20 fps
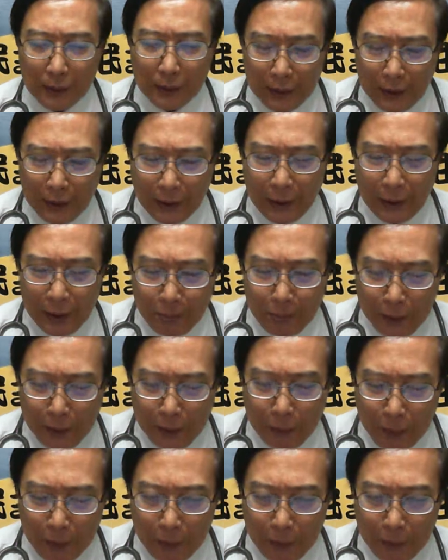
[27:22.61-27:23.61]
但去个
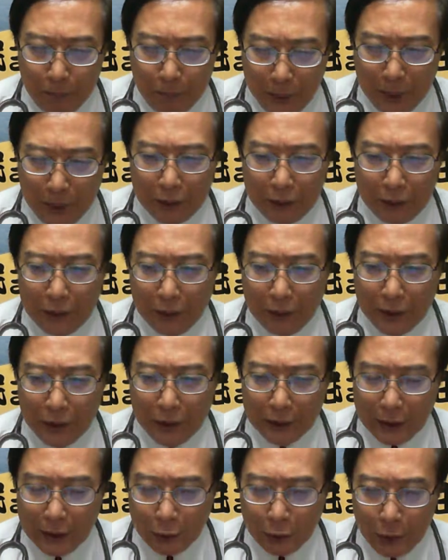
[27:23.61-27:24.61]
避避避了以后，
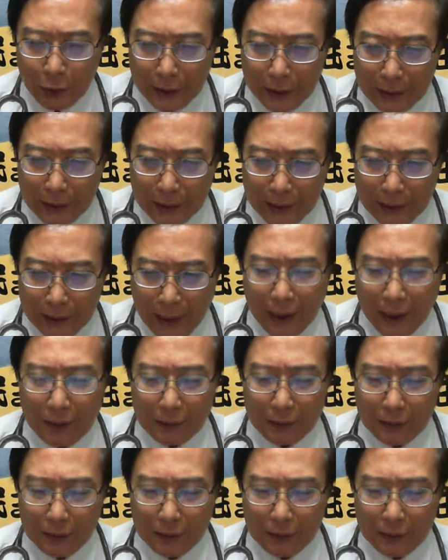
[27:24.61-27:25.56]
会使对角啊、